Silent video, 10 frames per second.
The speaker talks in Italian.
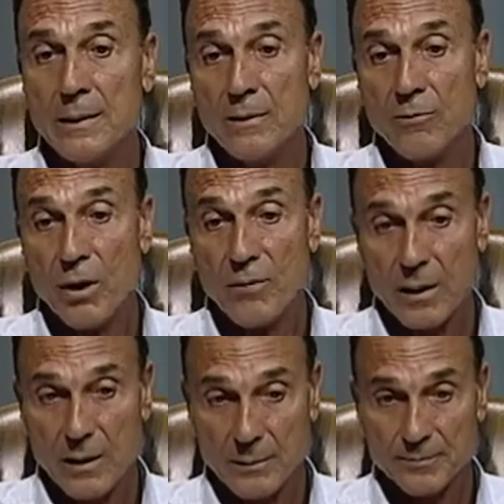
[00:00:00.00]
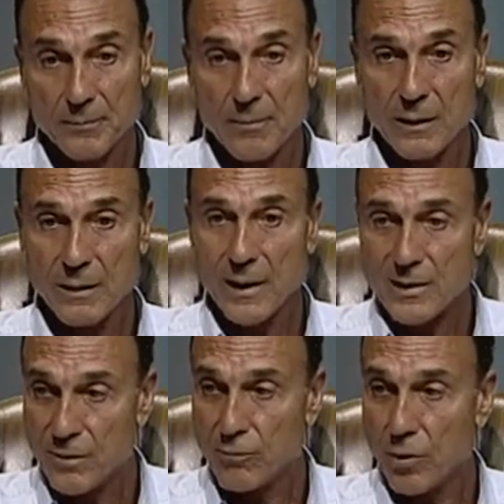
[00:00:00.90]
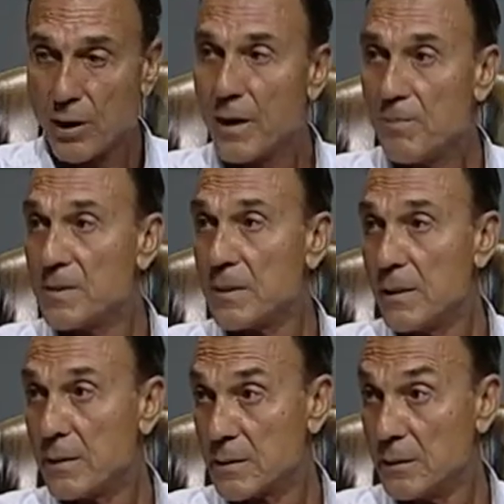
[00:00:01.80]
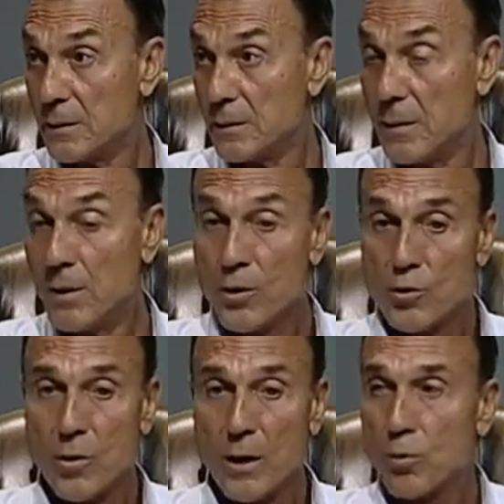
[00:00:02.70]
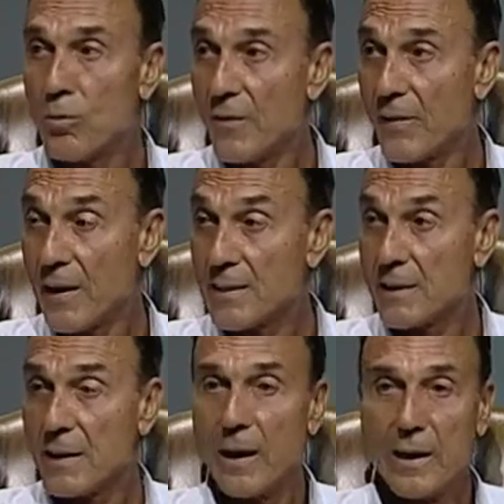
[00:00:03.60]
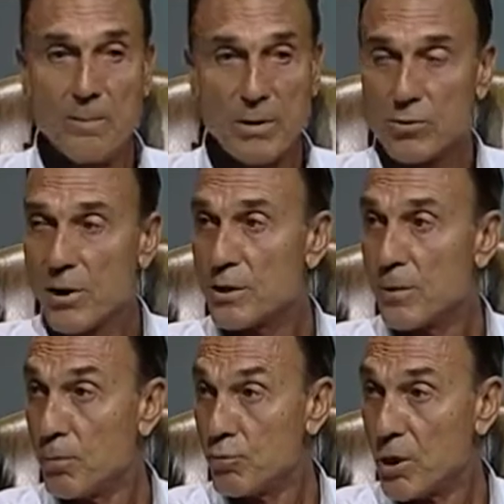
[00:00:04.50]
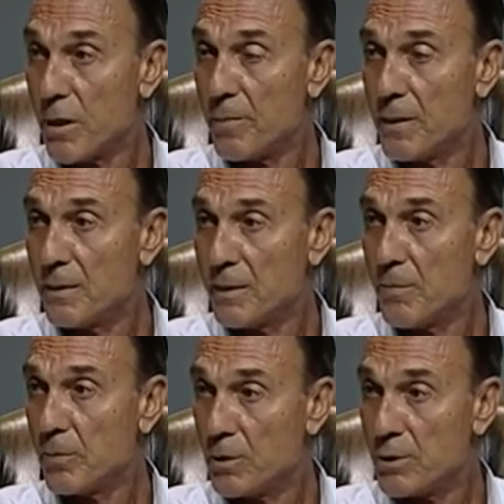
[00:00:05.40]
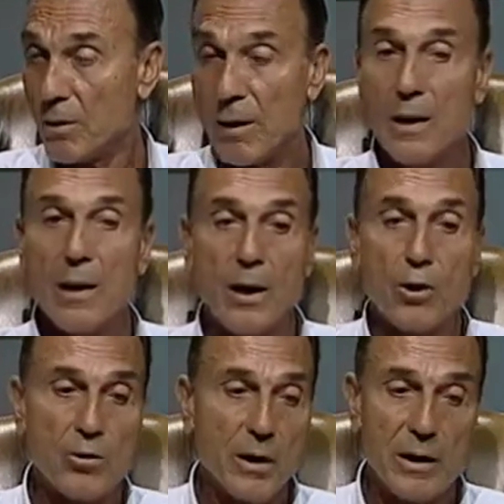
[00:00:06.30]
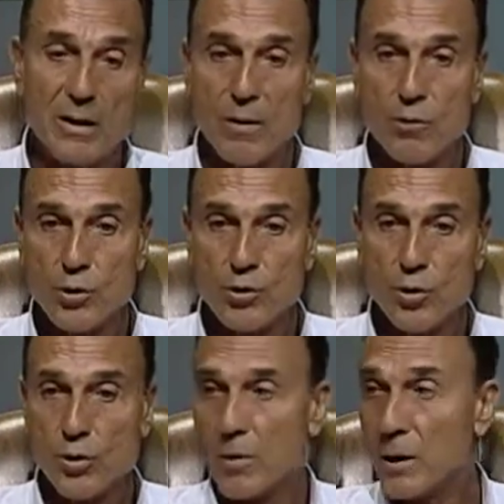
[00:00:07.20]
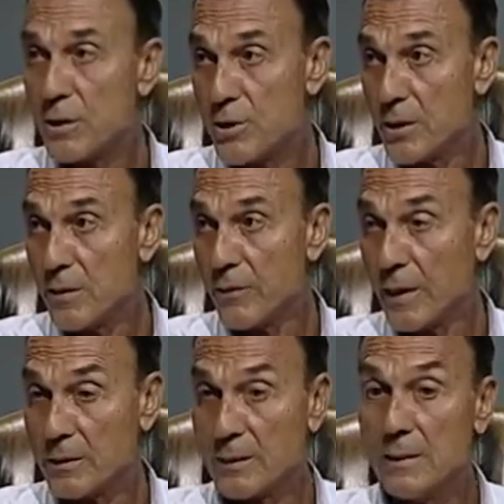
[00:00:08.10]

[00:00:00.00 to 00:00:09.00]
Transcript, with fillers: voleva che tirassi fuori l'ipse dixit, cioè alcune frasi che i personaggi più celebri certo. del tempo dicevano. Allora io ne ricavavo ogni giorno una decina di frasi.